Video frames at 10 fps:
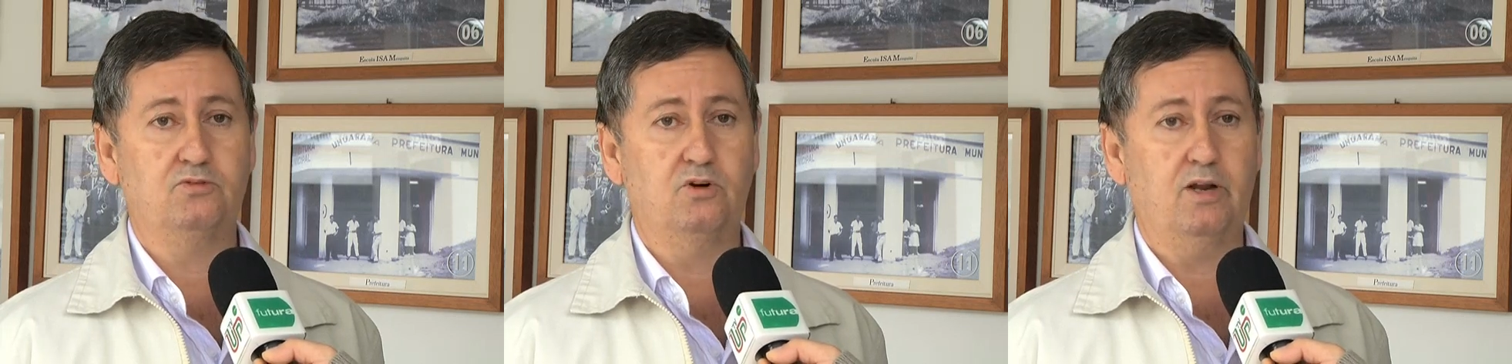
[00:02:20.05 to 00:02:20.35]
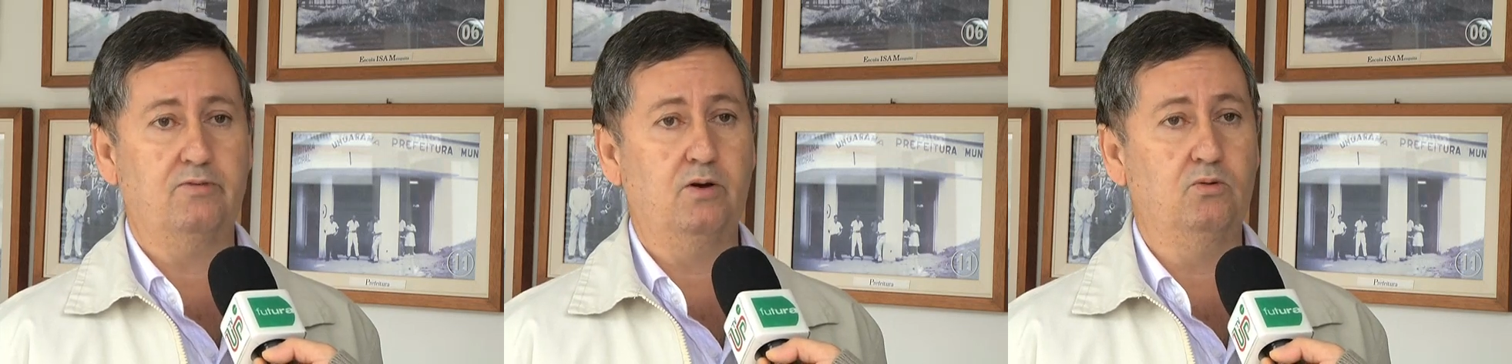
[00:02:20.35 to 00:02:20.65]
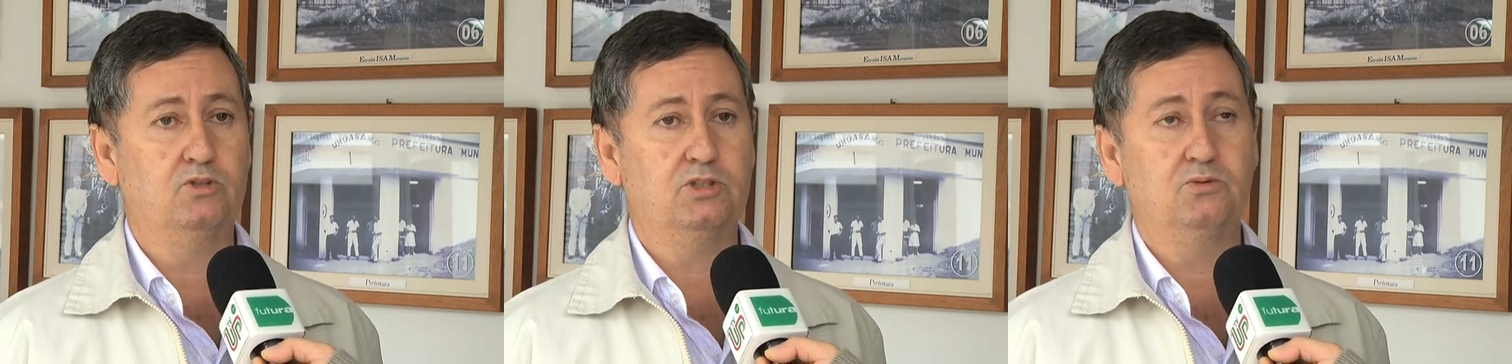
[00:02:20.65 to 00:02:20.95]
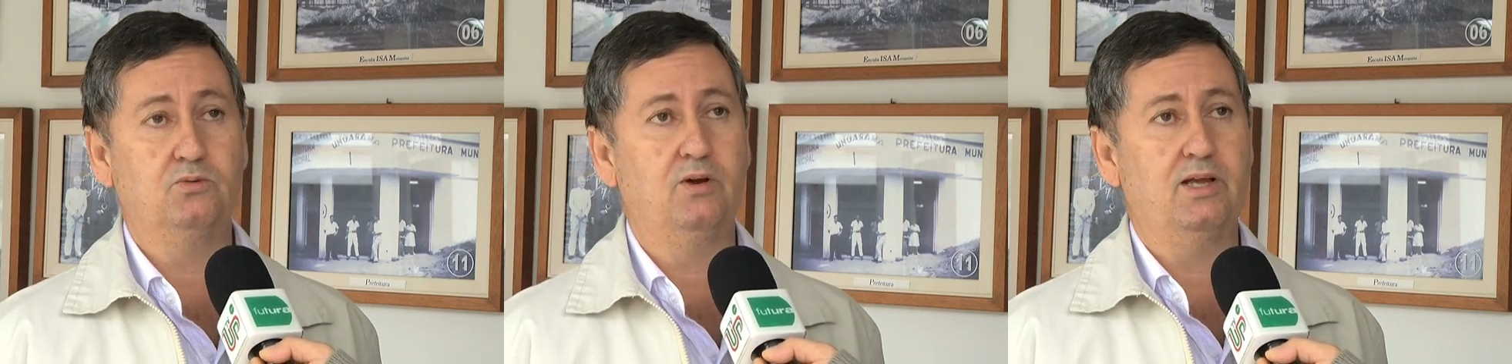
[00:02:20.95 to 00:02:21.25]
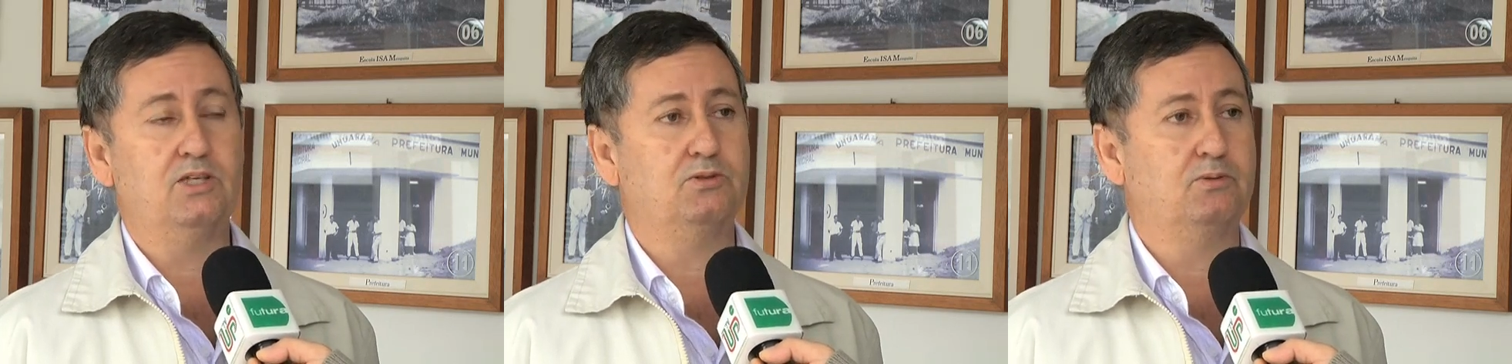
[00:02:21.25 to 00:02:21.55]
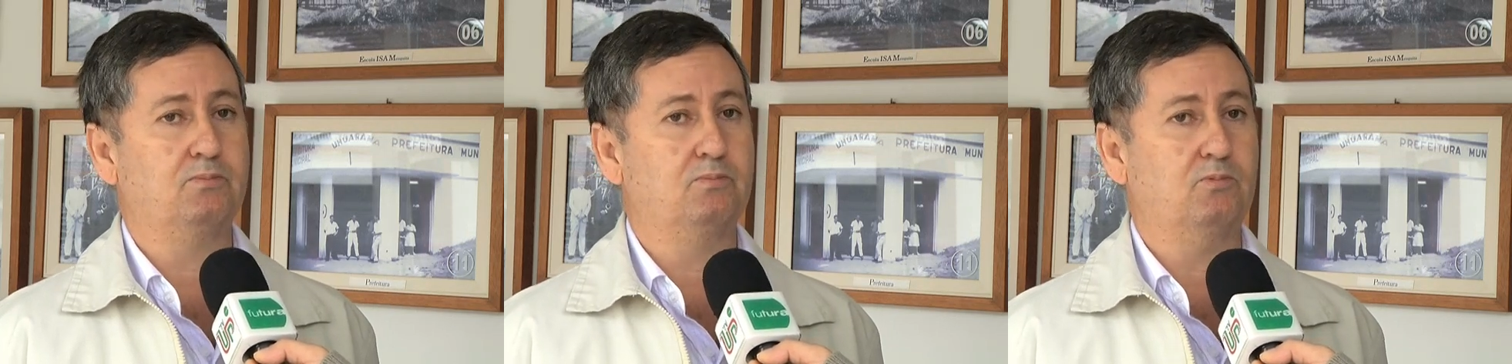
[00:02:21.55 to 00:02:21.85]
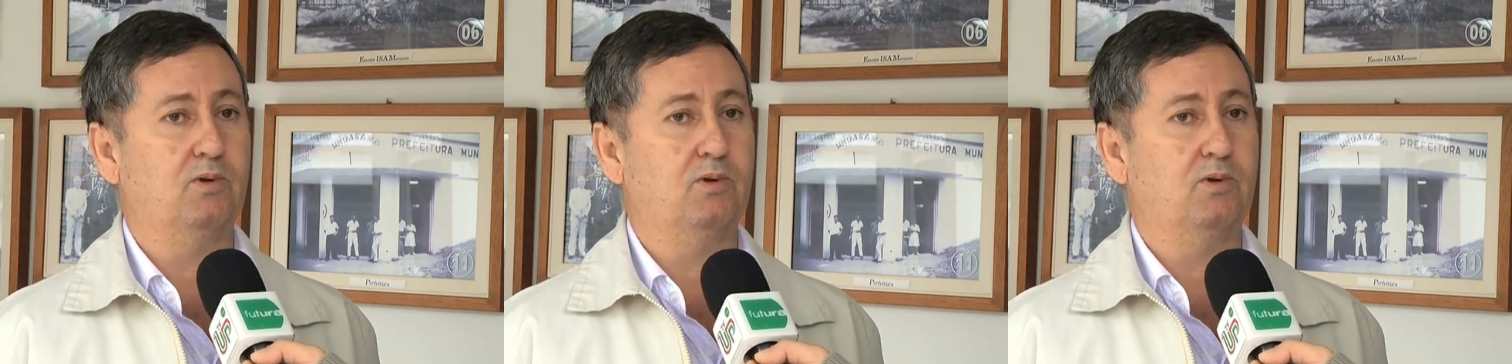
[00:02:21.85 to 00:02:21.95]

a fotografar hoje que não conhece